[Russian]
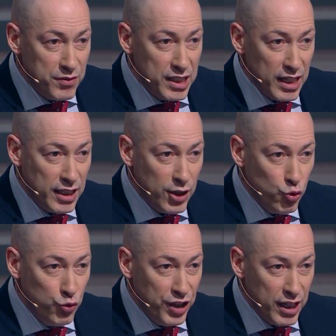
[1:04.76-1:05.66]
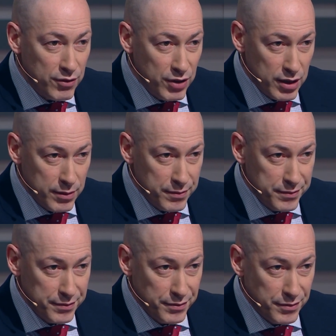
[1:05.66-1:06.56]
взятки, уверен в этом,
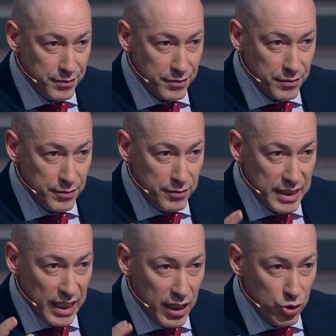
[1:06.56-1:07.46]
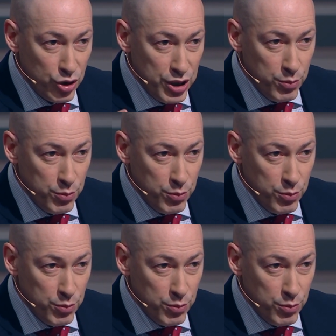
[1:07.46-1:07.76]
который